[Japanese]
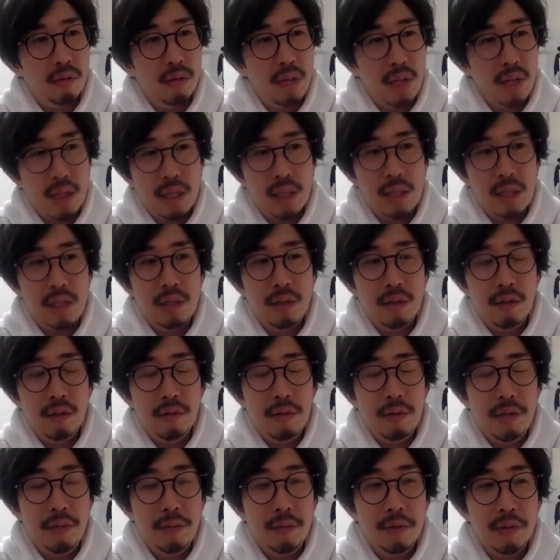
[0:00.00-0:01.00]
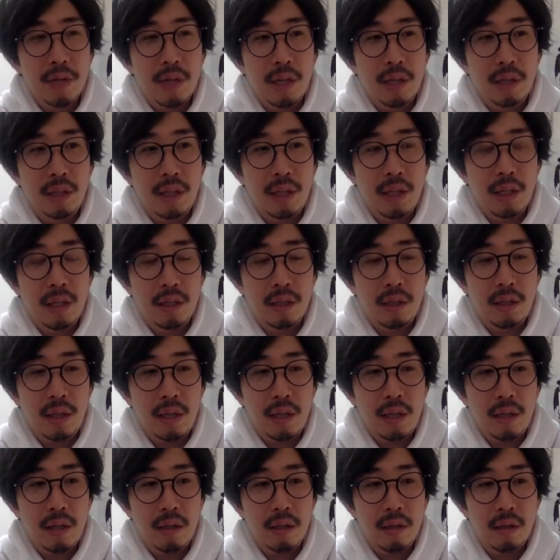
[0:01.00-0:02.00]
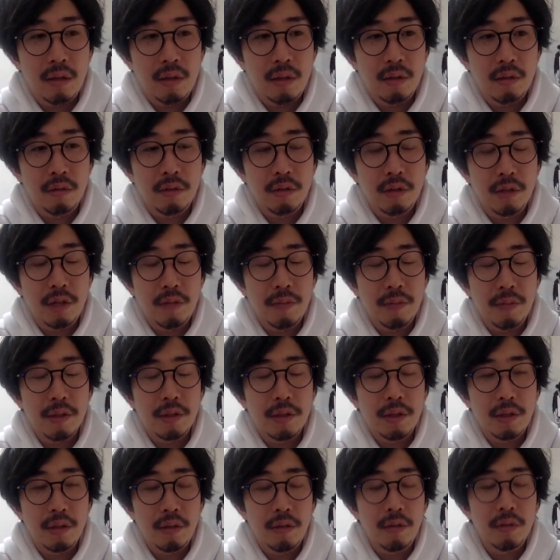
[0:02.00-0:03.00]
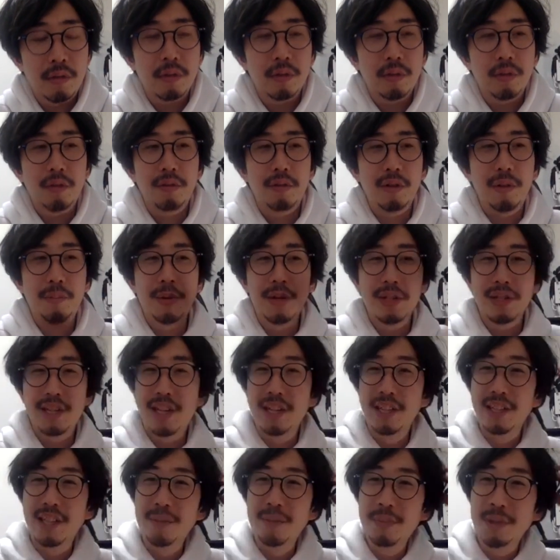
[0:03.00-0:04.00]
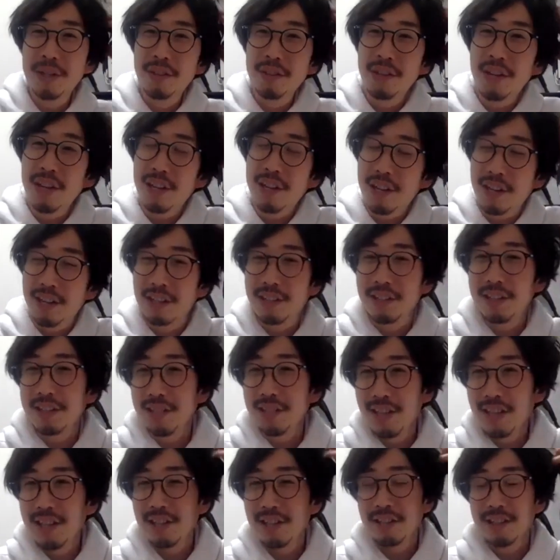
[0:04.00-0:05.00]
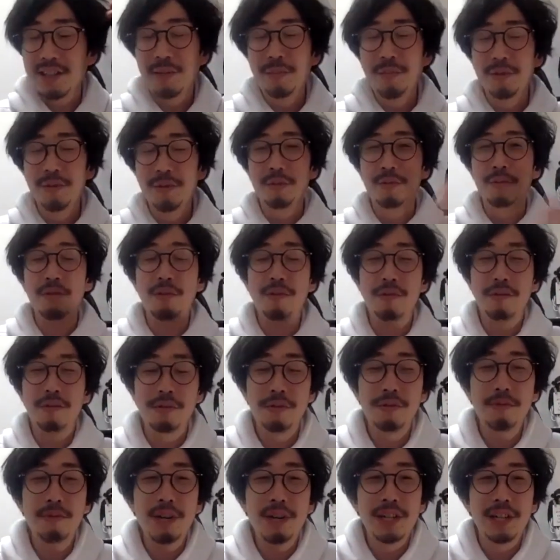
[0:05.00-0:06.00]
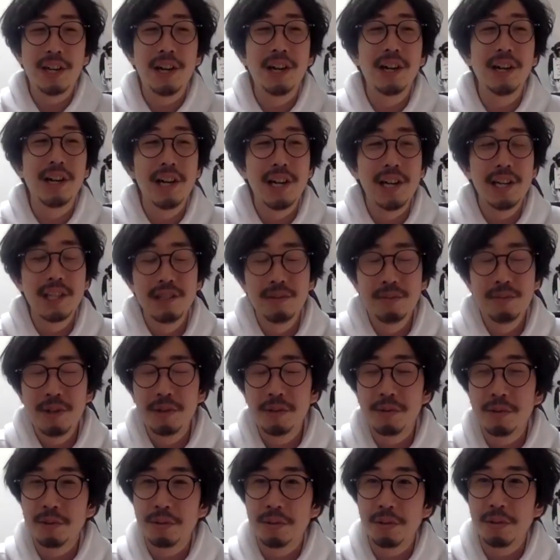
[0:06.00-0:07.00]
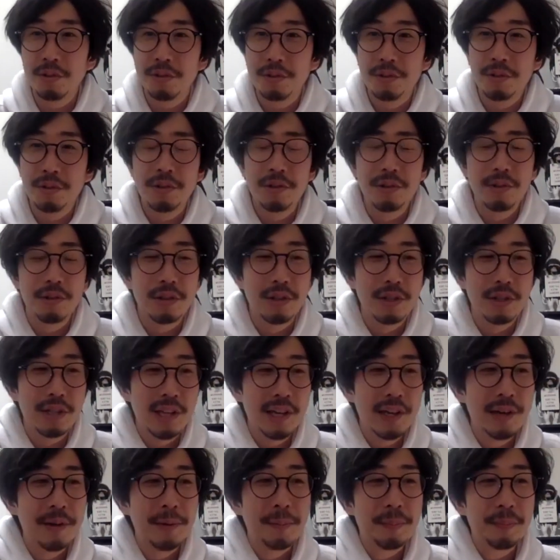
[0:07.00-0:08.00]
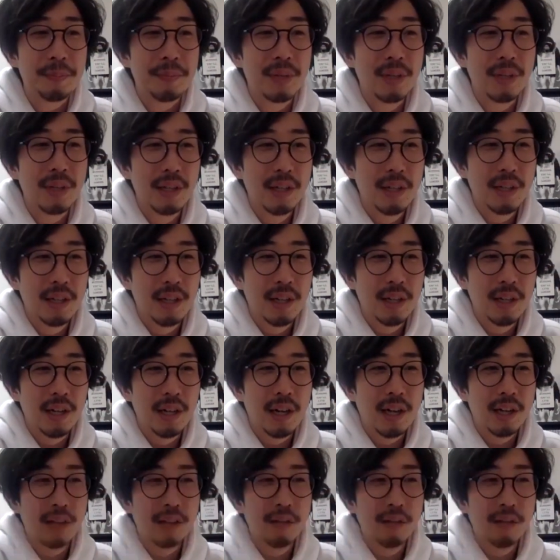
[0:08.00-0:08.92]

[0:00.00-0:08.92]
ね、石の上にも3年ってよく言いますけど、そのやっぱり3年目ぐらいからね、多分ふんふんわり考え始めることの一つとして、うん、あの